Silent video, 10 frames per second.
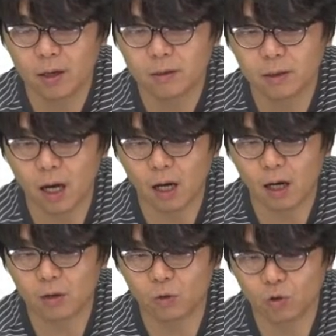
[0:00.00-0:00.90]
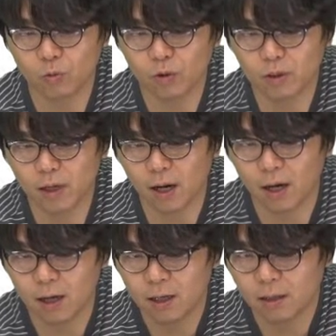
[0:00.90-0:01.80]
자, 아까
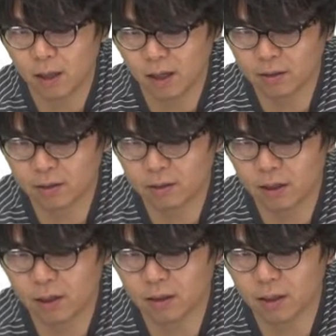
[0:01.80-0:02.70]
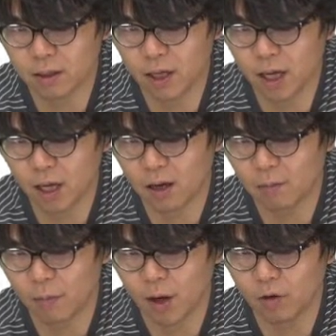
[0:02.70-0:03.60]
도큐먼트가 텍스트라는 키의
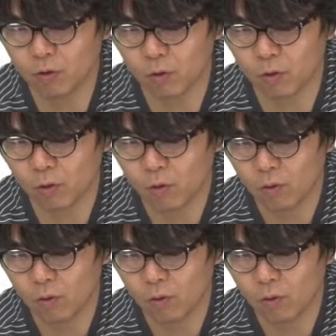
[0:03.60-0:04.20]
밸류로